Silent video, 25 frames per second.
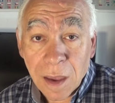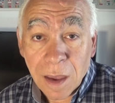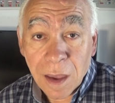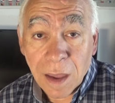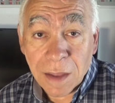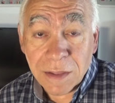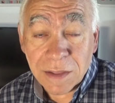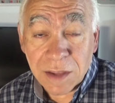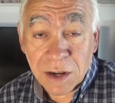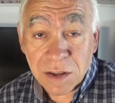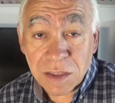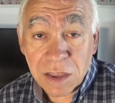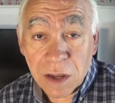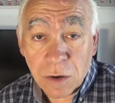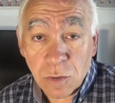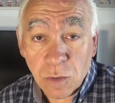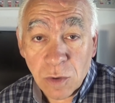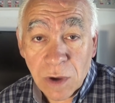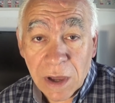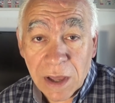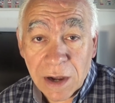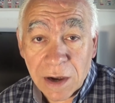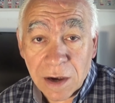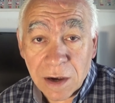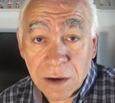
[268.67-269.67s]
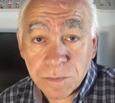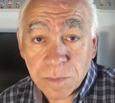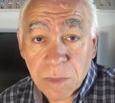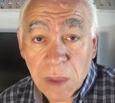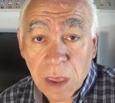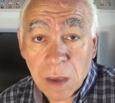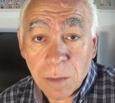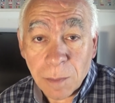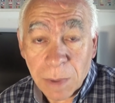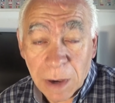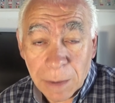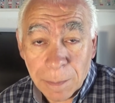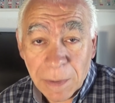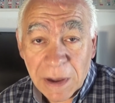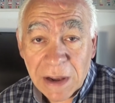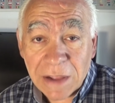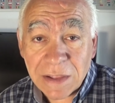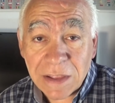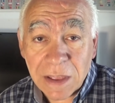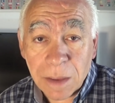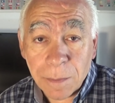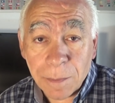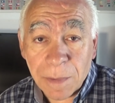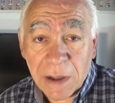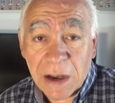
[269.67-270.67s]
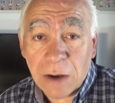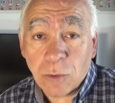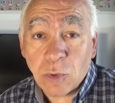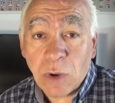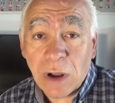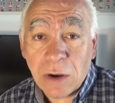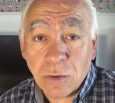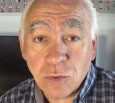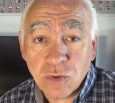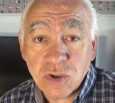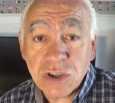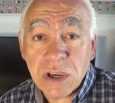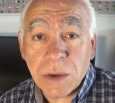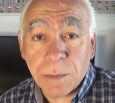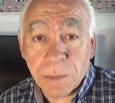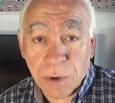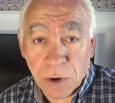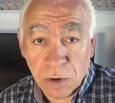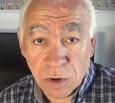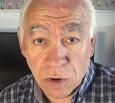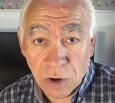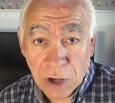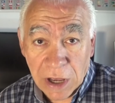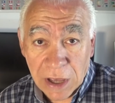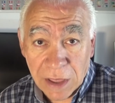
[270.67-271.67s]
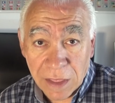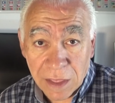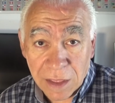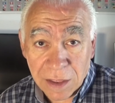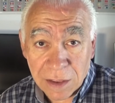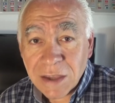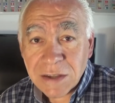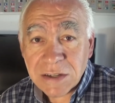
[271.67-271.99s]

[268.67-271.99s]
En tercer lugar, prepárate para una lucha prolongada.